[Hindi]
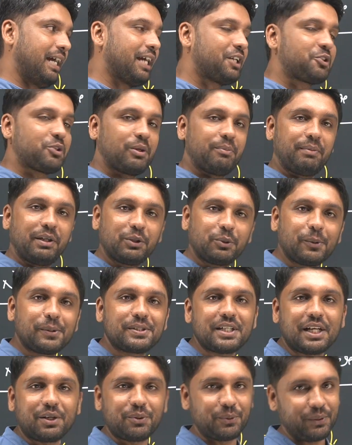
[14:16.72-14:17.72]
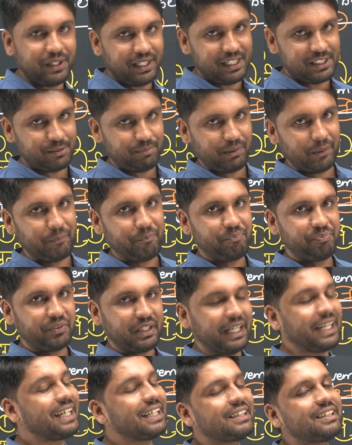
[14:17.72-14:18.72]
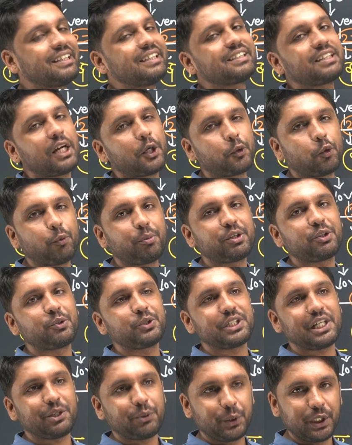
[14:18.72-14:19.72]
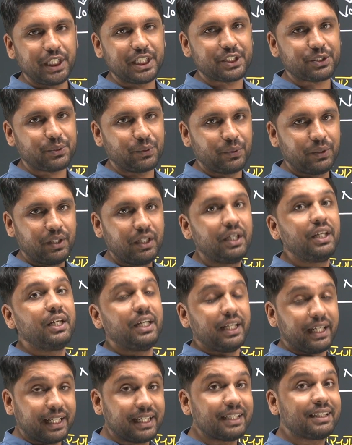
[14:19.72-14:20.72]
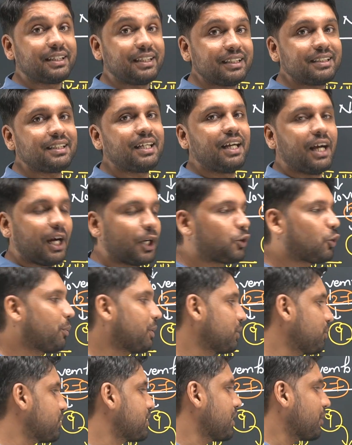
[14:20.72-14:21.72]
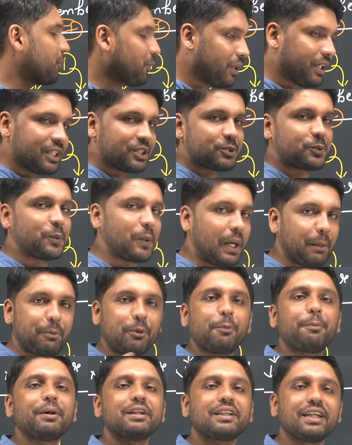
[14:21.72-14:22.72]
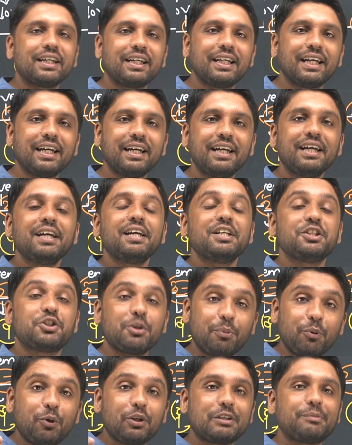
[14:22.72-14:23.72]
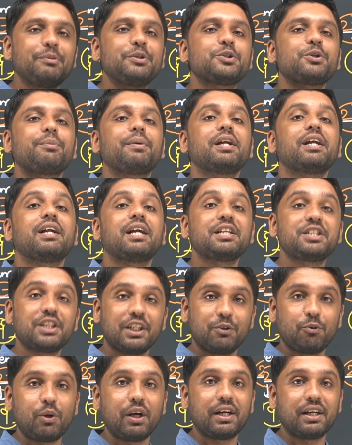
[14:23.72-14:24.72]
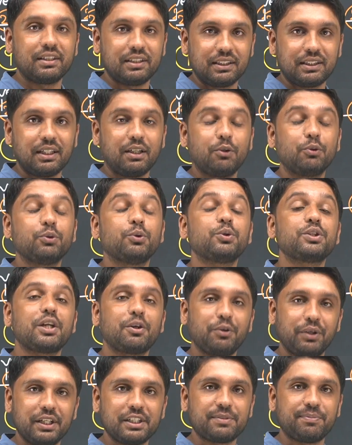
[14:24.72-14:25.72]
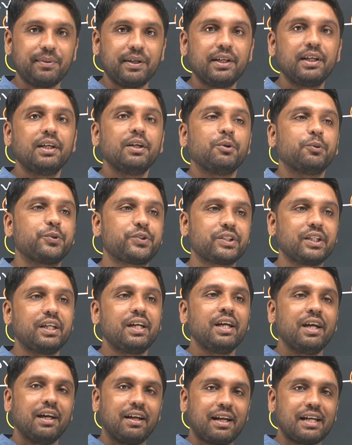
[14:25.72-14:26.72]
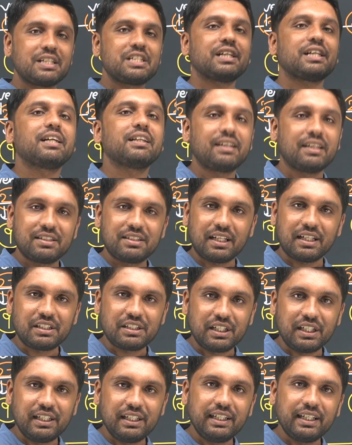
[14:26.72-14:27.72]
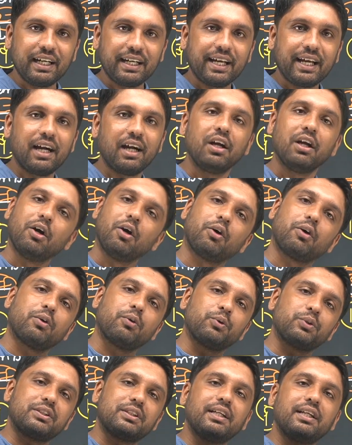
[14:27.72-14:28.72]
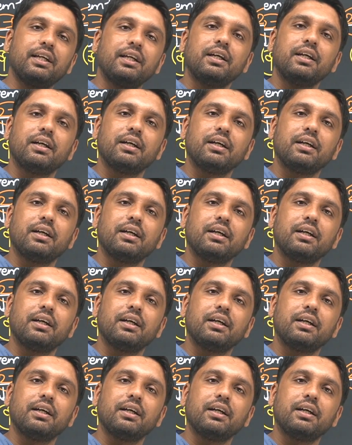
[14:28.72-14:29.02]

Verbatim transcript: एक्चुअल में 2019 में 31 अक्टूबर 2019 को 31 अक्टूबर 2019 को आपको पता ही है जम्मू कश्मीर जो हमारा राज्य हुआ करता था 2019 में उससे राज्य का दर्जा छीन लिया गया और उससे